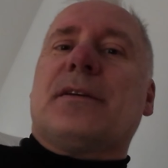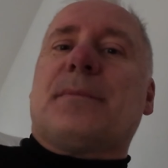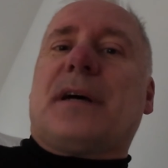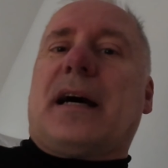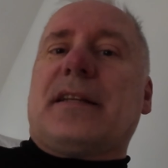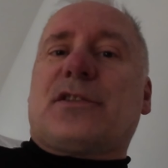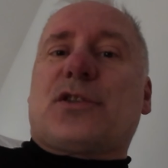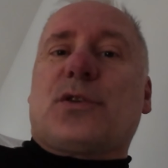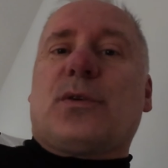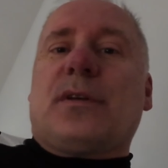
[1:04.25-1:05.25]
bereits
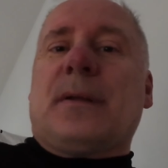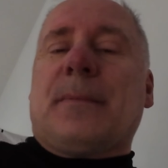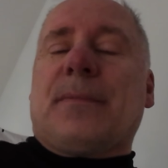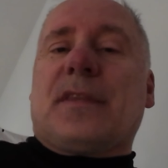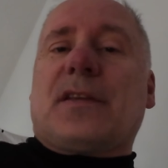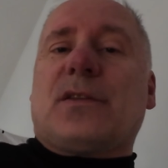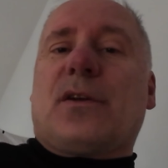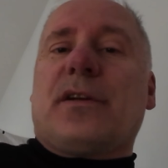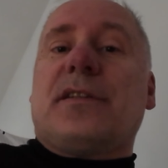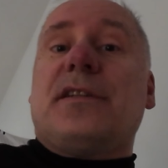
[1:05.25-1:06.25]
schon das
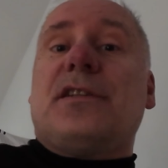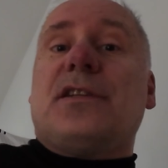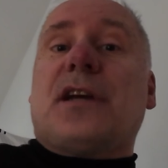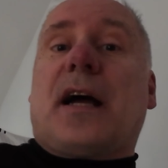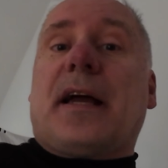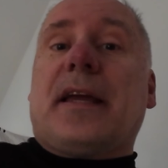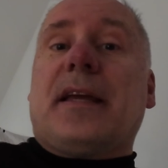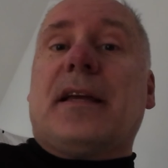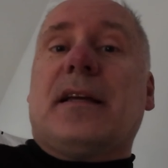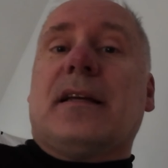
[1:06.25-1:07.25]
neue
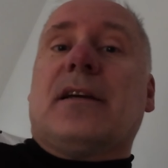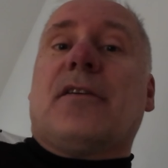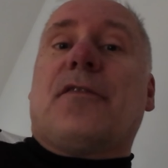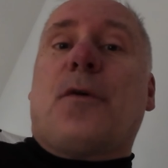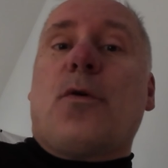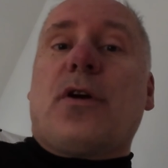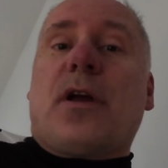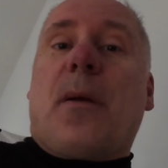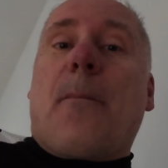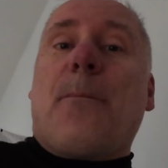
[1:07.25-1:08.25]
DJI Funk
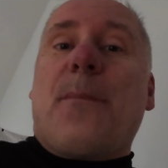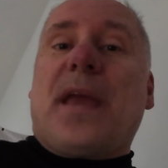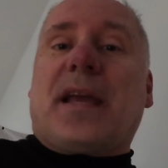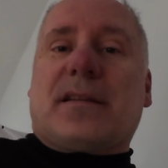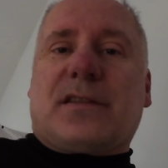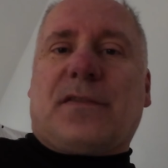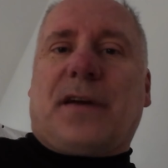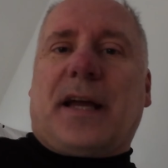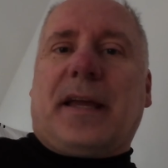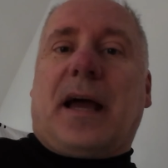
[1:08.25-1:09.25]
MiG
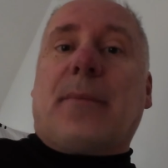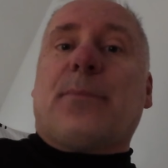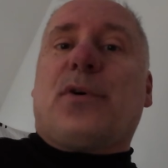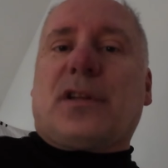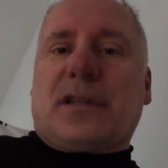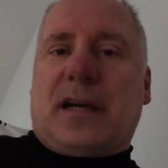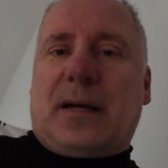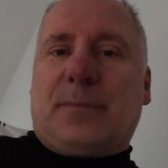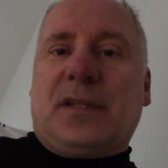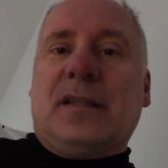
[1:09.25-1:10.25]
2 an Bord
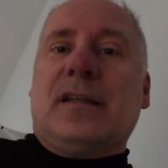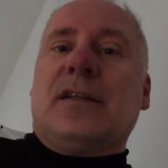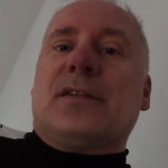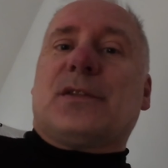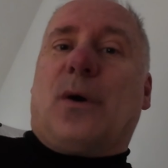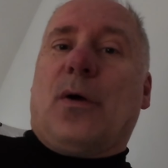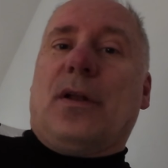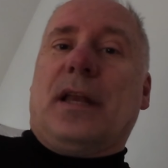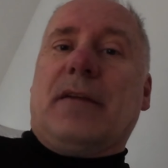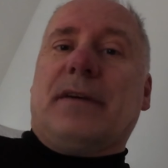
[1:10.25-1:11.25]
gehabt. So,
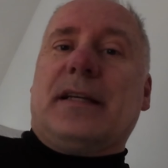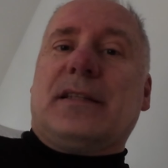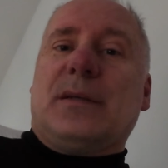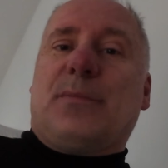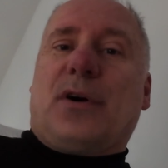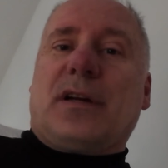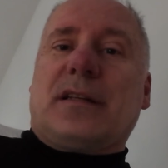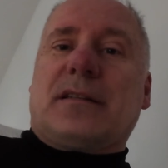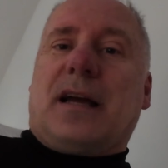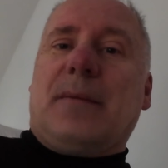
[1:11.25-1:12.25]
legen wir jetzt die
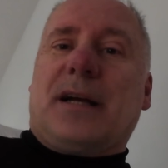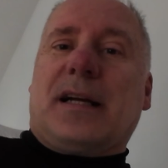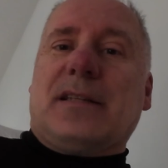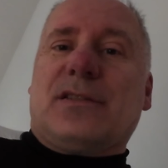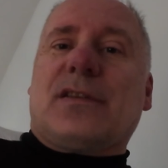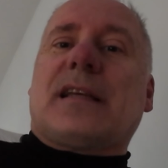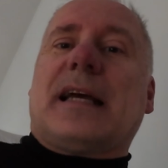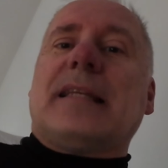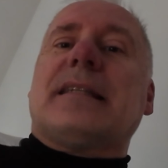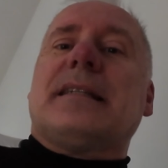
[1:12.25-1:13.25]
Pocket 3 mal ganz zur
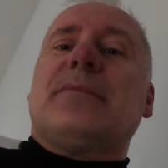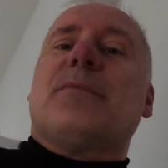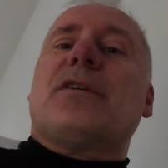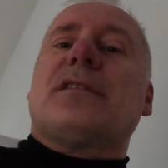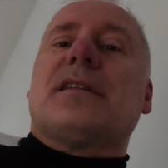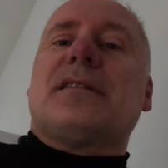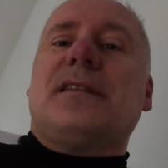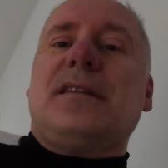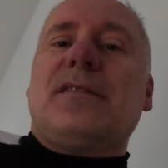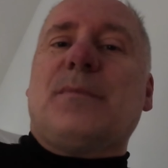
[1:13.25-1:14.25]
Seite. Ich möchte, dass
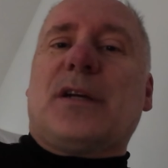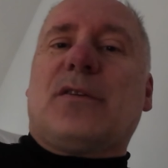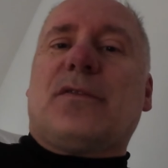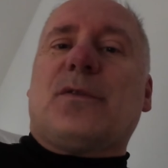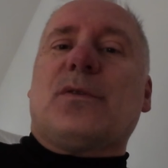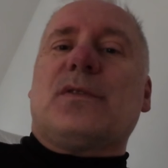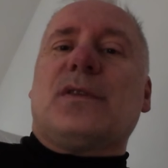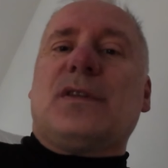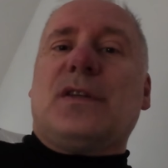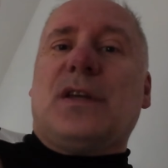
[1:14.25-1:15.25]
dieses Mikrofon
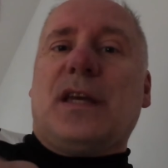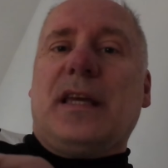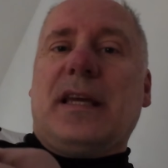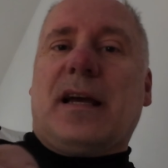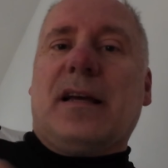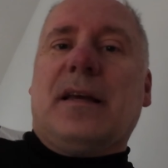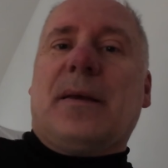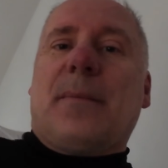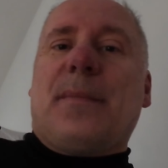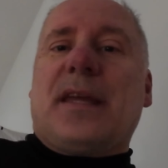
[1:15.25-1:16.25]
sich hier
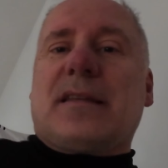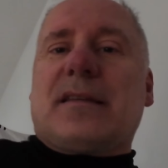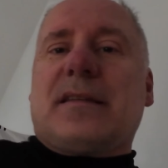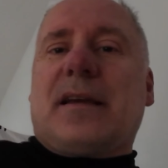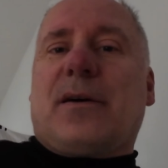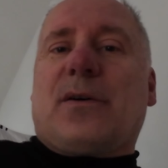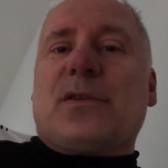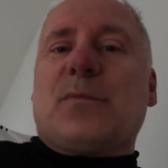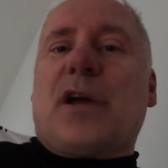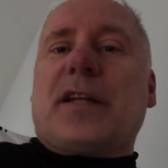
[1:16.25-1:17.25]
mit der
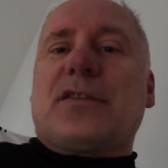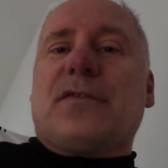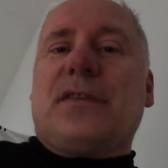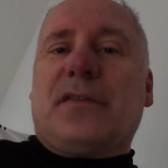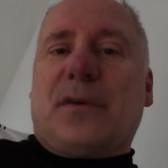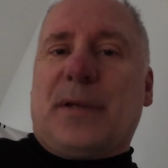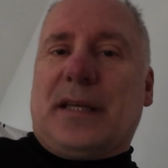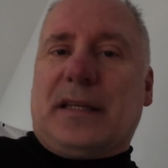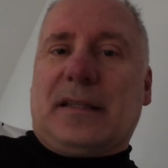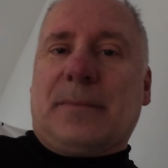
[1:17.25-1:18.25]
Osmo Action 4
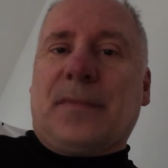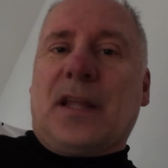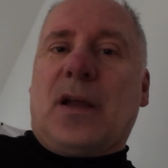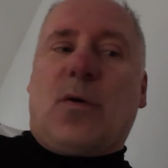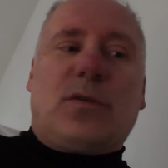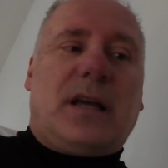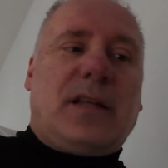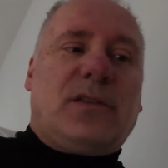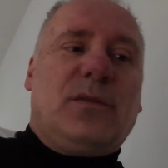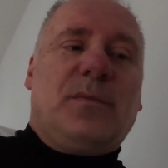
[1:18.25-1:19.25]
verbindet. Und
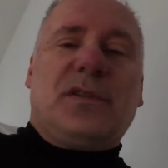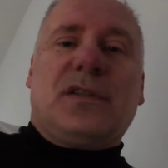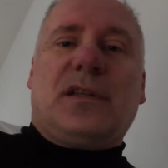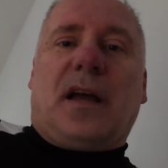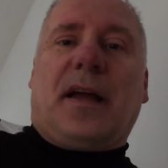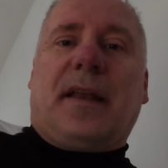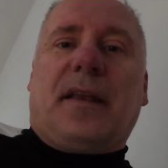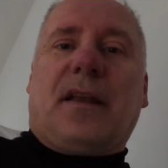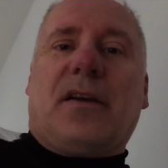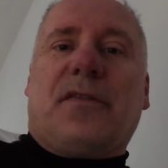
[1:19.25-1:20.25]
dazu muss ich
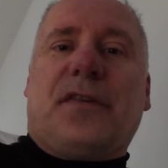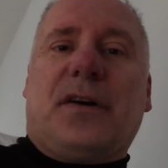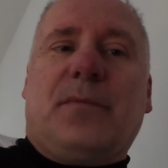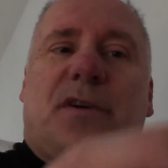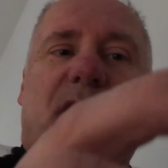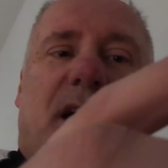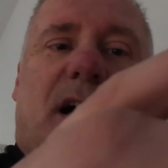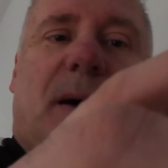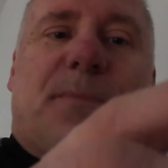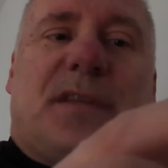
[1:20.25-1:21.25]
ein äh,
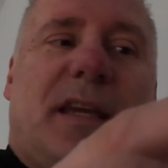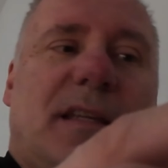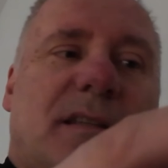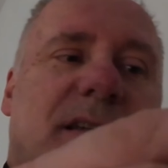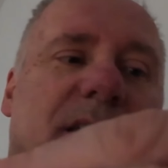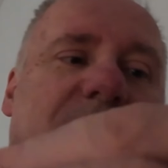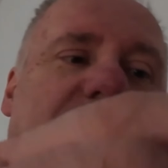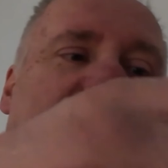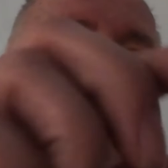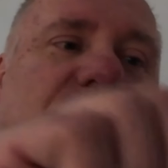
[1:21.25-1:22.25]
Firmware-Update
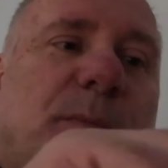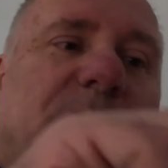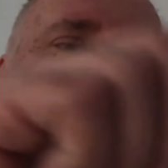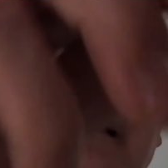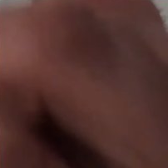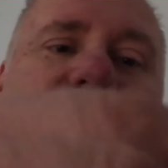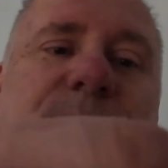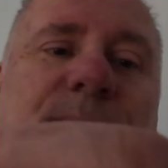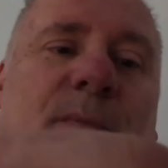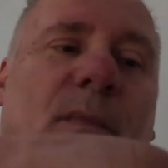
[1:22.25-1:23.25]
einspielen.
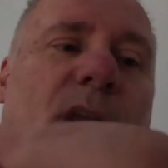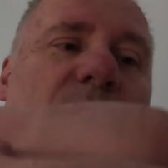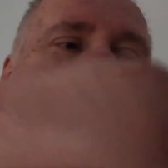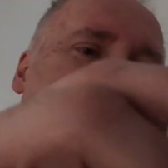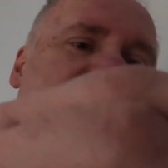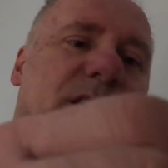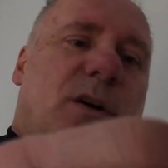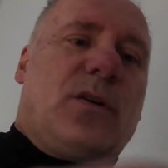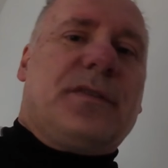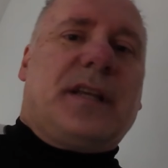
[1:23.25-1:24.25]
So,
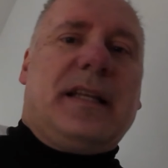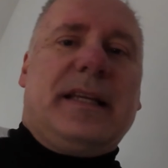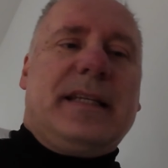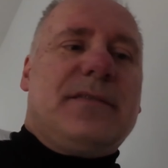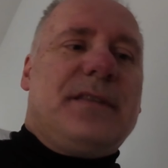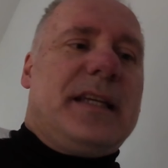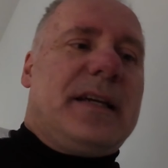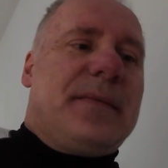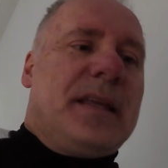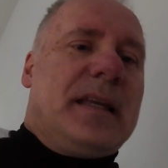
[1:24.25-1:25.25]
und da lesen
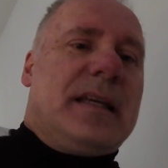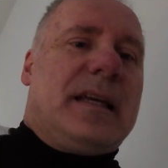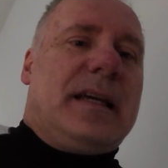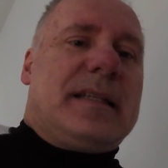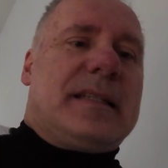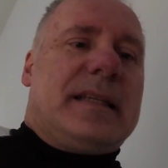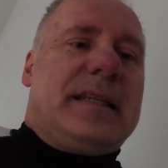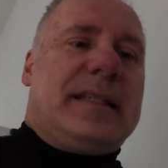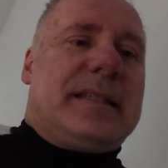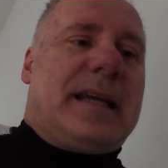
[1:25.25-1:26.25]
wir, äh, es
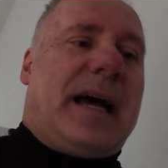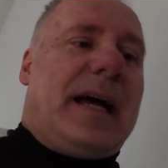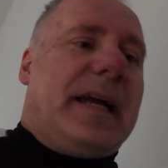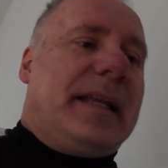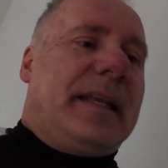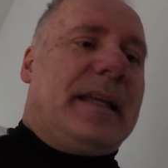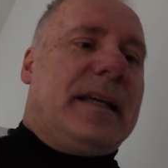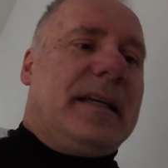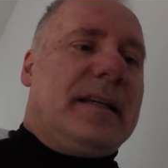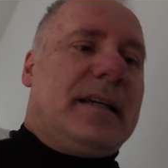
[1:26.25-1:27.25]
ist ein
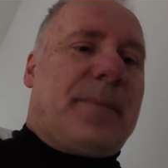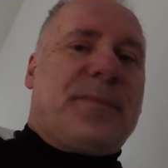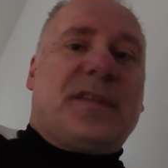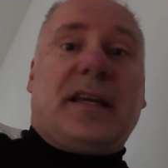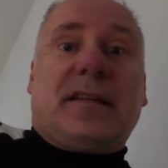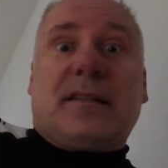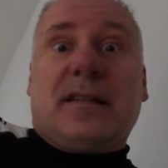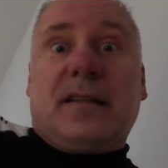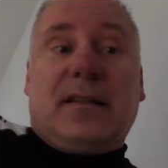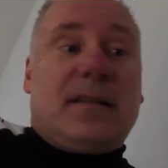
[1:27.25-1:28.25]
äh, Update
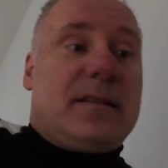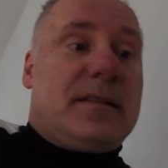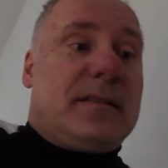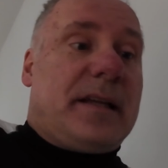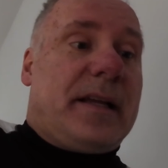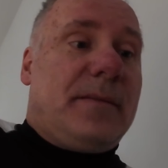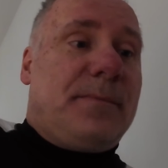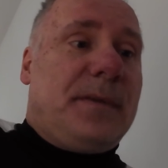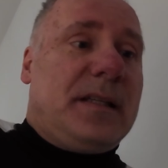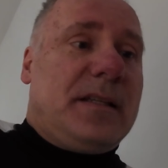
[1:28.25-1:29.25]
äh,
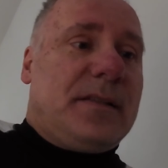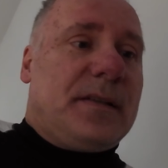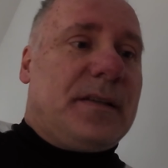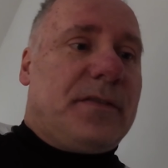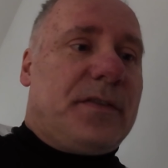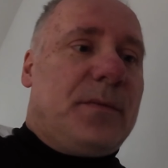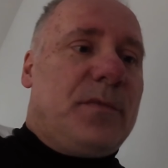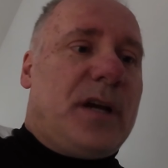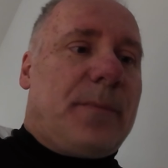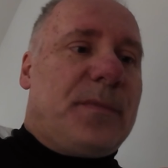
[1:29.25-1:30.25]
erhältlich,
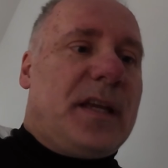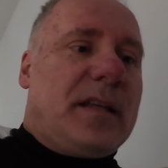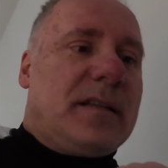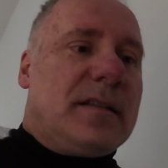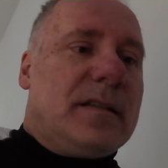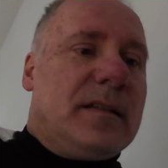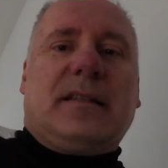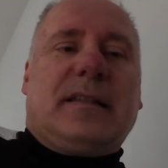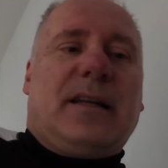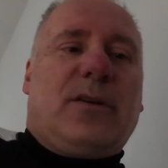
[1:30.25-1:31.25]
Firmware-Update.
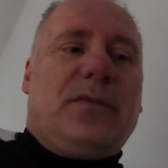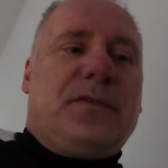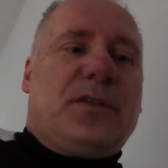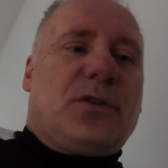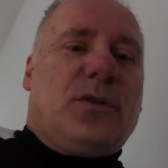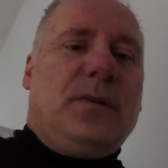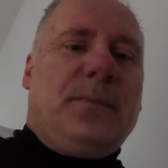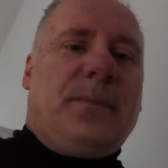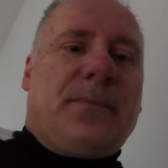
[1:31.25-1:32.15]
Da läuft es schon.